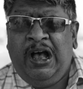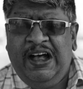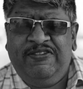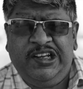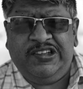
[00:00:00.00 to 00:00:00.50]

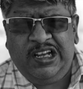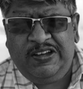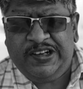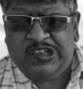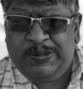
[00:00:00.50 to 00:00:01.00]
ஆவரேஜ்
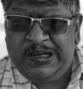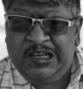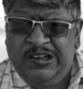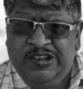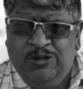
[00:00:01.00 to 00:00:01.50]
லைஃப்
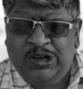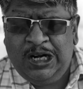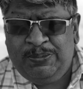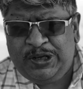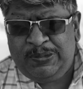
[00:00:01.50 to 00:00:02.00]
எக்ஸ்பெக்டன்சி ஒரு
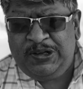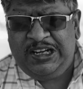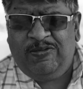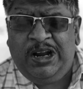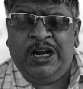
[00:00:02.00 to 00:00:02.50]
ஆள்
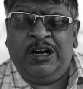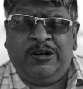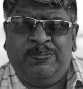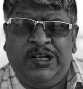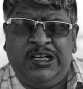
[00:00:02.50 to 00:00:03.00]
பரப்பில் எவ்வளோ நாள்
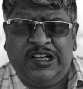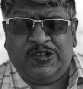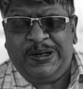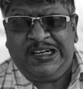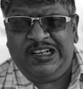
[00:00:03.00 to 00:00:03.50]
இருப்பார்னு
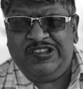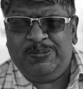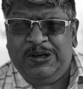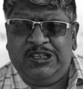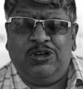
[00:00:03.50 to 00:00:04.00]
எக்ஸ்பெக்டன்சி
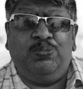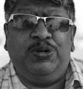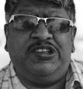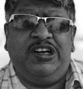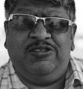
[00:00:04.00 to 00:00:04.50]
பார்த்தா
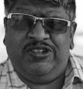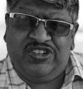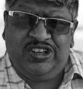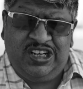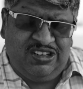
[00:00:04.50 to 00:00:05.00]
முப்பத்தி ரெண்டு
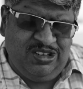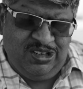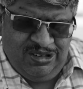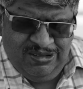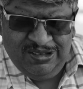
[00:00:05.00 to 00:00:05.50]
வருஷம் தான் இருந்தது